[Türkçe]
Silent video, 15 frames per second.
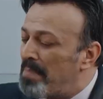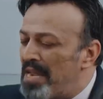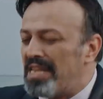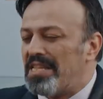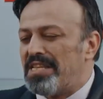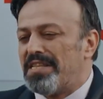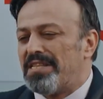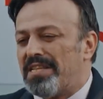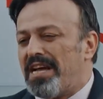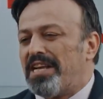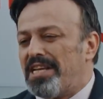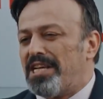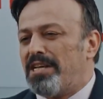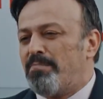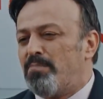birinin
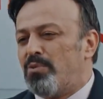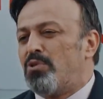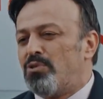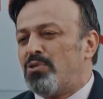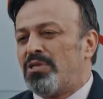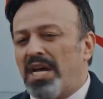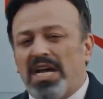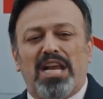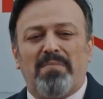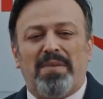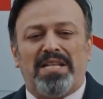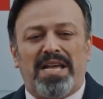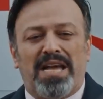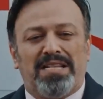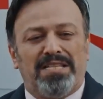dahi burnu
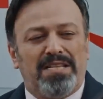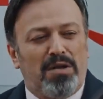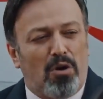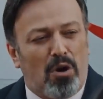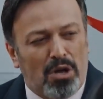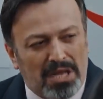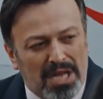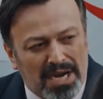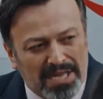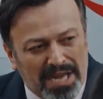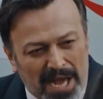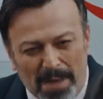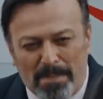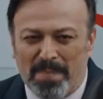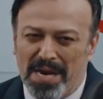kanamadan onları
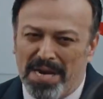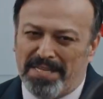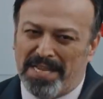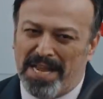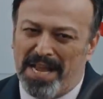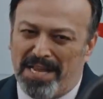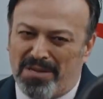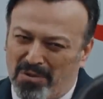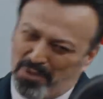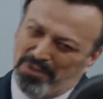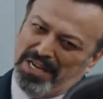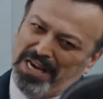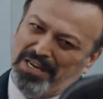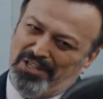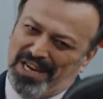da hep birlikte
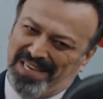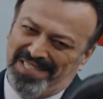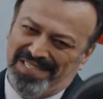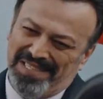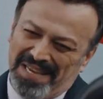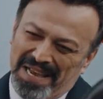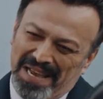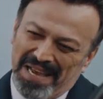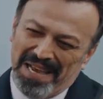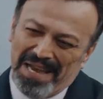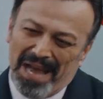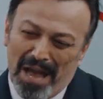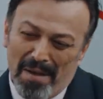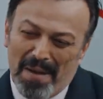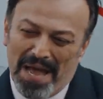kurtaracağız.
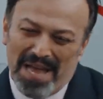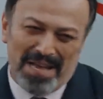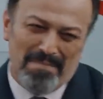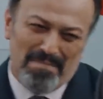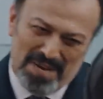Ama